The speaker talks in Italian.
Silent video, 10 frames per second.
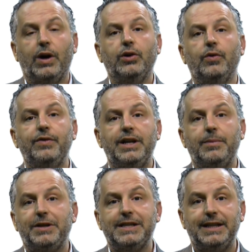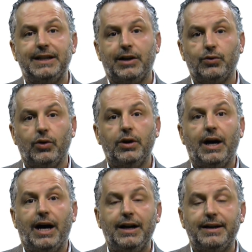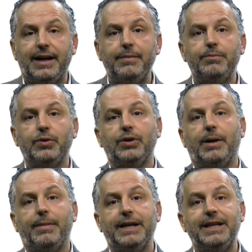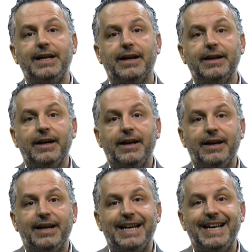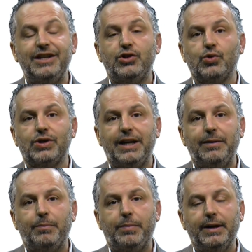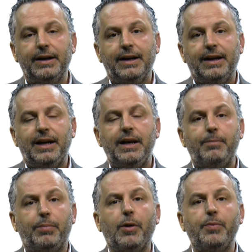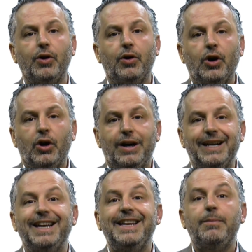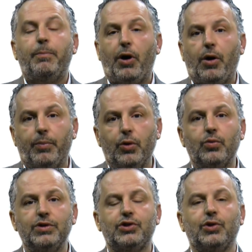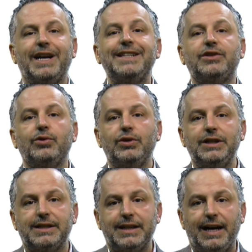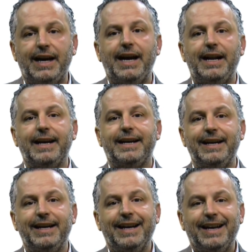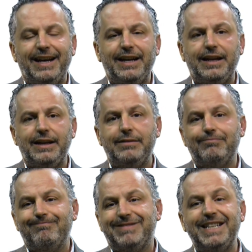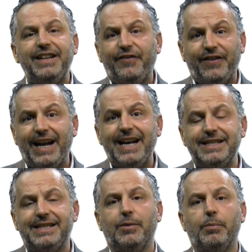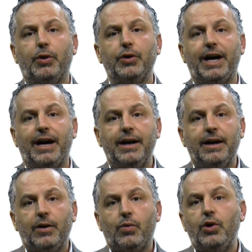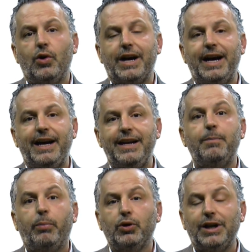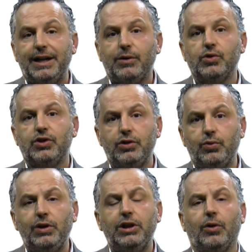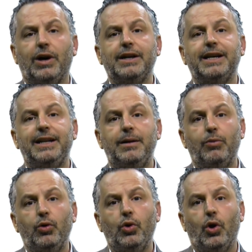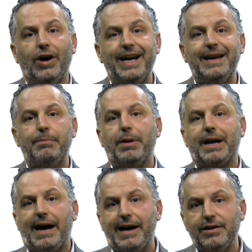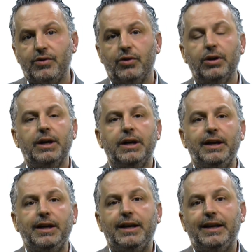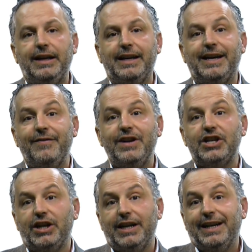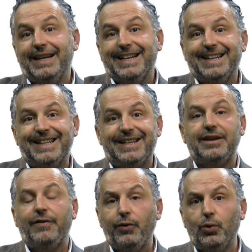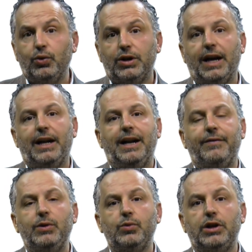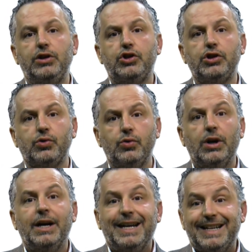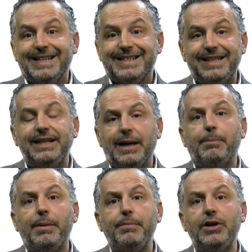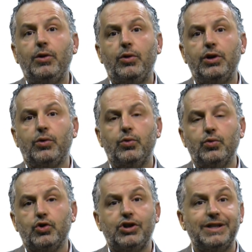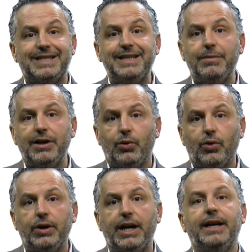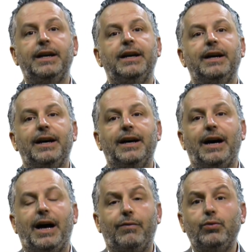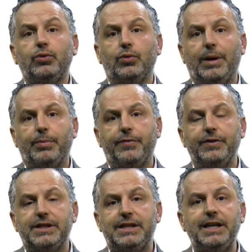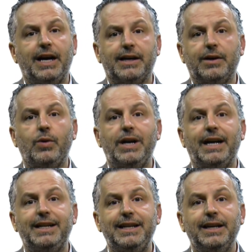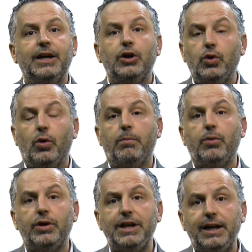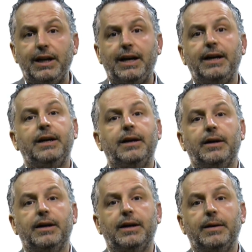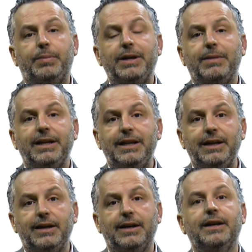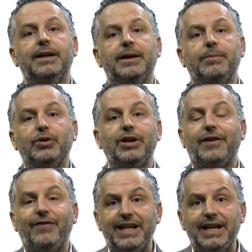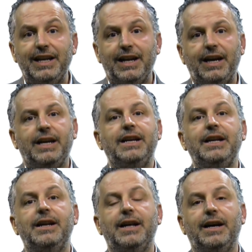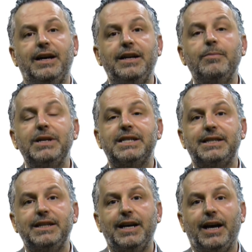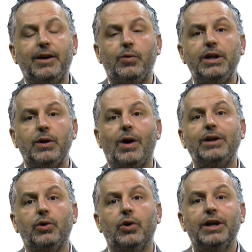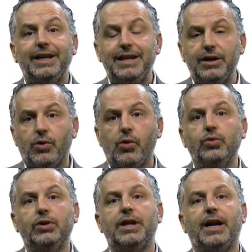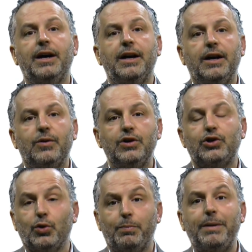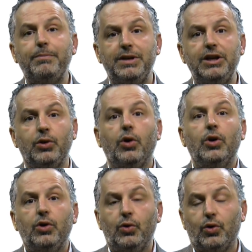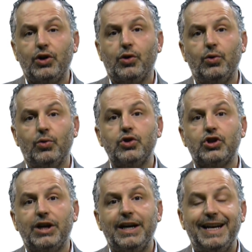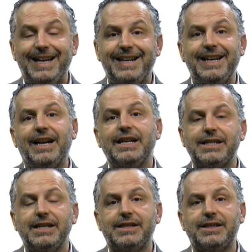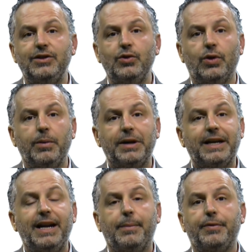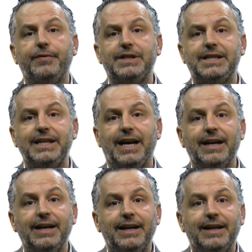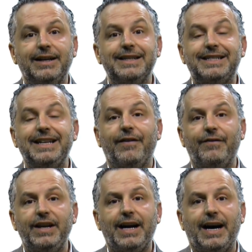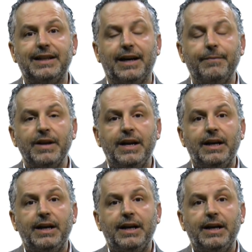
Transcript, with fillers: quando viene presentato al Tempio da Maria eh, e Giuseppe. E proprio eh, il popolo, questo resto di Israele che eh, si differenzia un po' da quello che è il potere costituito anche del mondo ebraico e, e, e che invece eh, rifiuta la venuta di Gesù, sin da bambino lo riconosce. Simeone eh, ha avuto una profezia che è quella di non morire eh, prima di eh, poter vedere il, il, Messia e quindi quando incontra questo bambino lo riconosce e ringrazia il Signore perché la profezia eh, si è avverata.